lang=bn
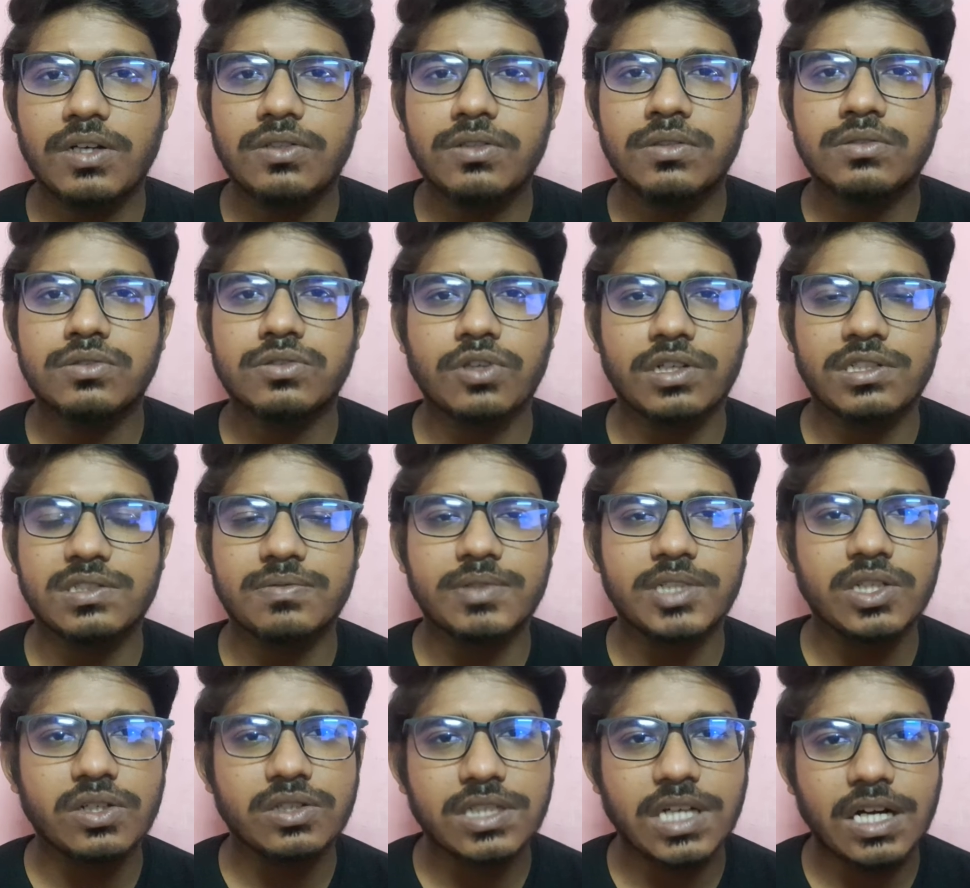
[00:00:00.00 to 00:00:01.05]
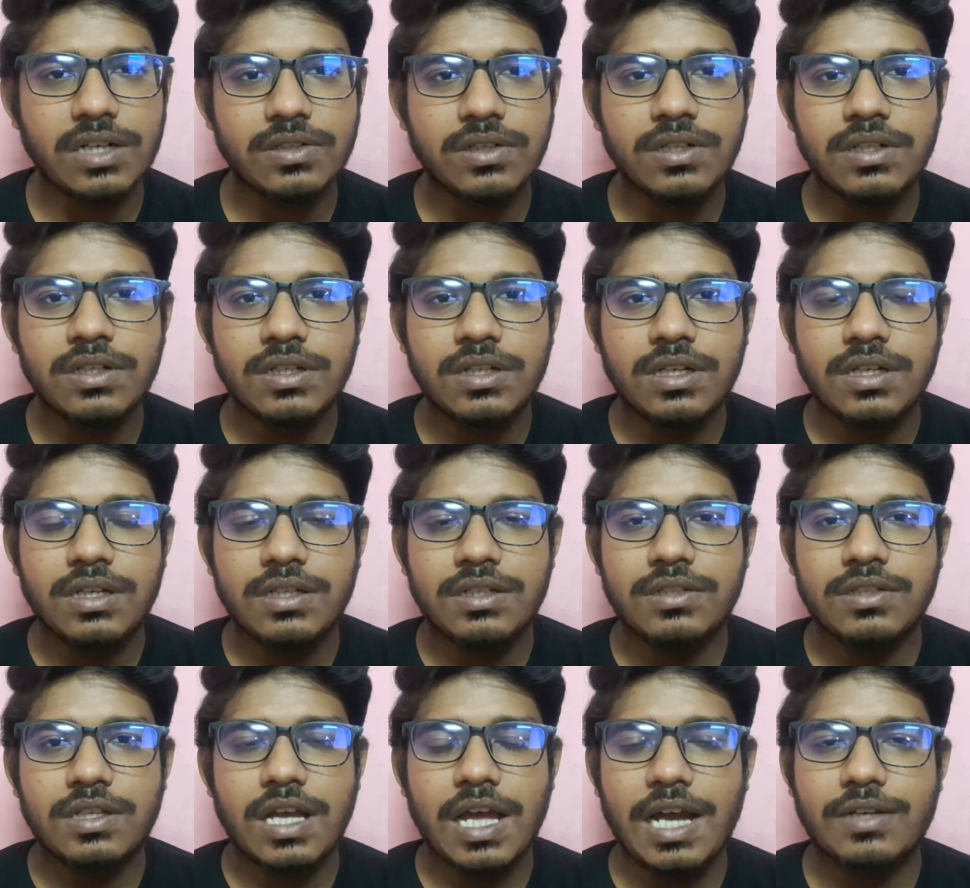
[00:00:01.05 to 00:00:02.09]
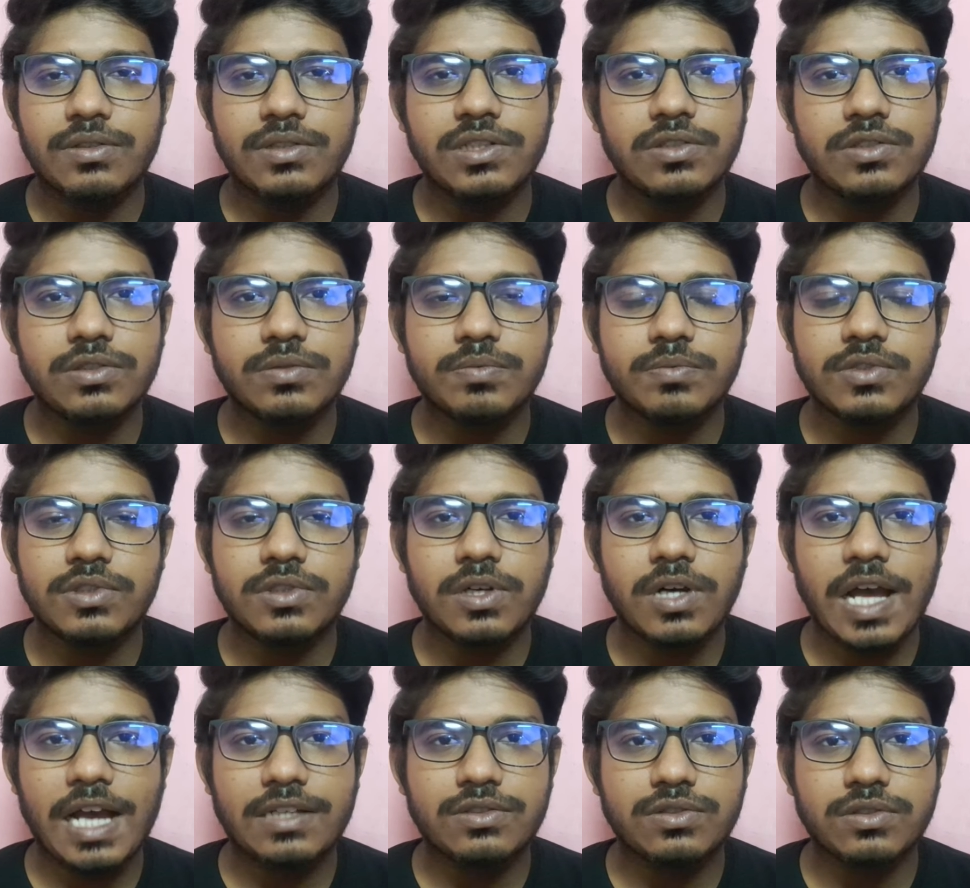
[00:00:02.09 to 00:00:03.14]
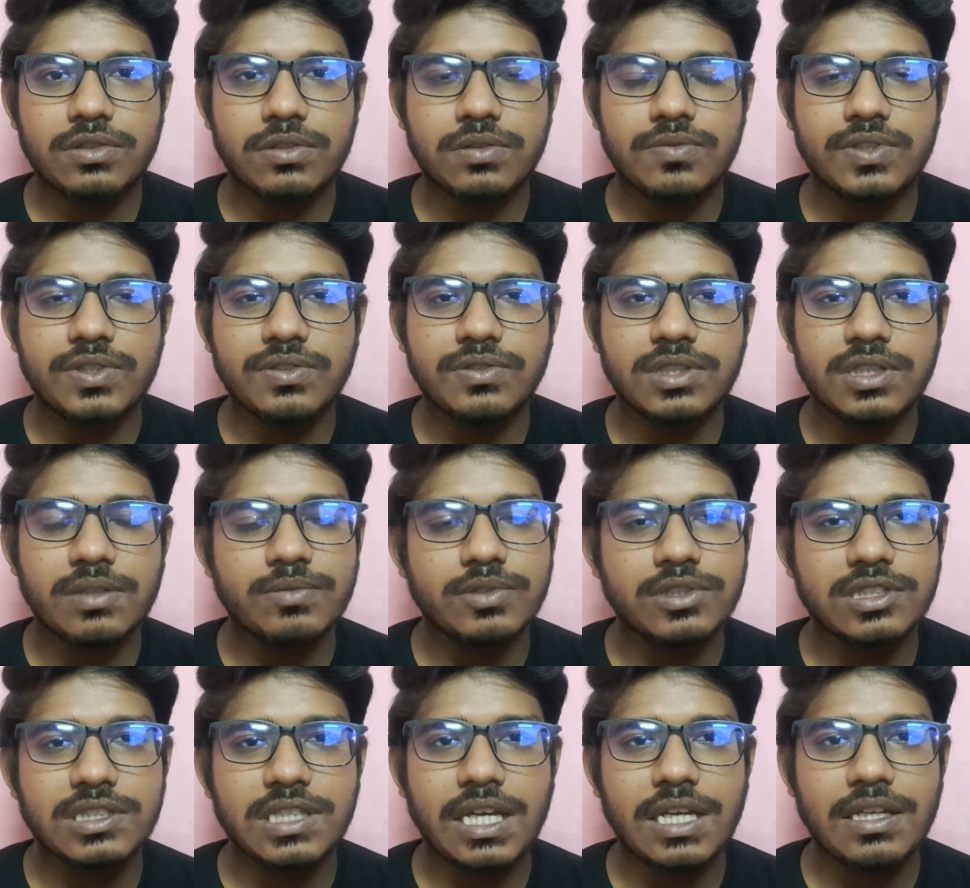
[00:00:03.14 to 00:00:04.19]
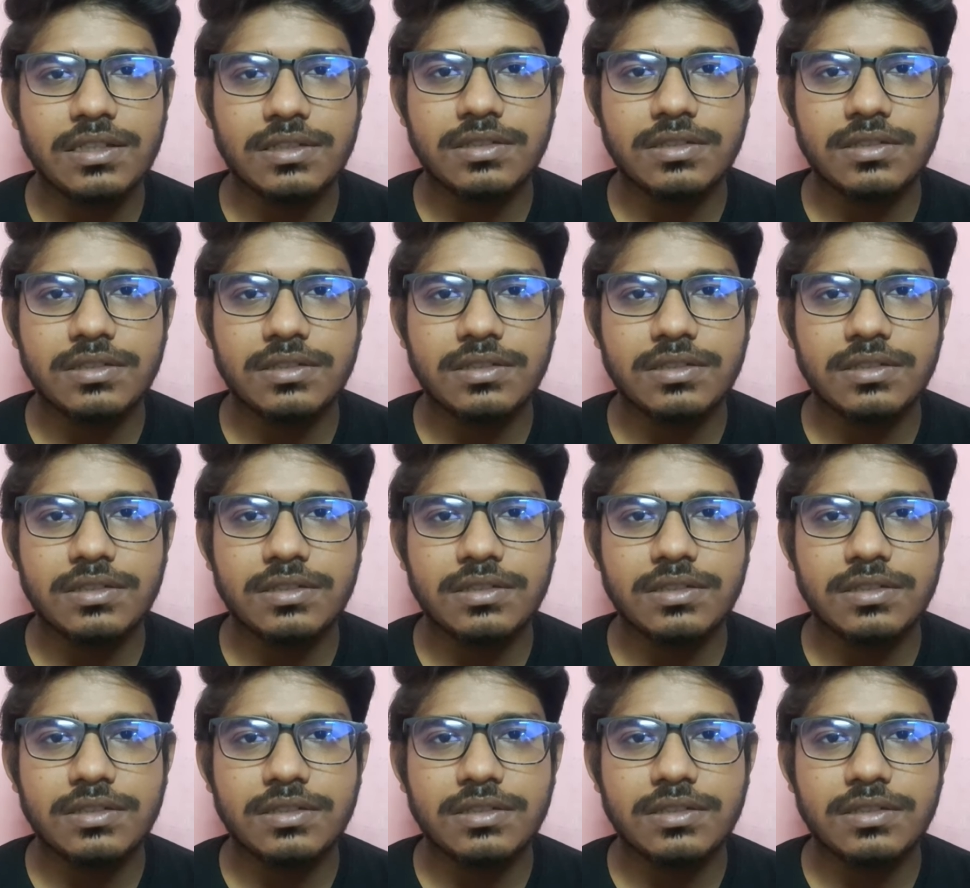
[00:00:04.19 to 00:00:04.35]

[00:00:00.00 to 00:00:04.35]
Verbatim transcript: তো শর্টস ভিডিও ছাড়ো এখন ইউটিউব তো একশো ভিউজের মধ্যে